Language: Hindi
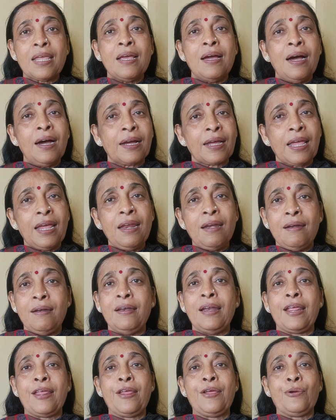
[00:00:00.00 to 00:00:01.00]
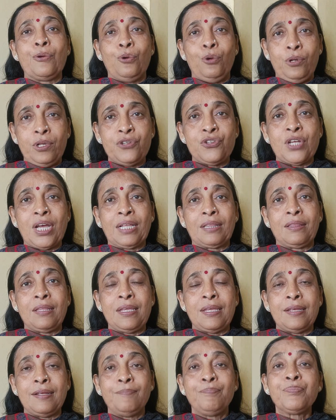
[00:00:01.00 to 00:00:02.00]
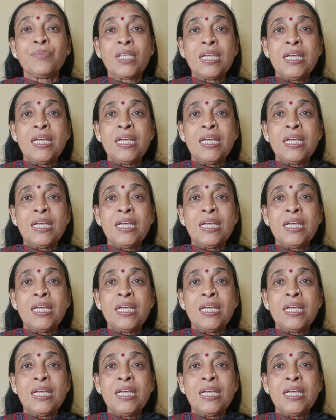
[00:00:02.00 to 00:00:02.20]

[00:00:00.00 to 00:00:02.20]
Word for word: की आंखें नहीं खुल जाती हैं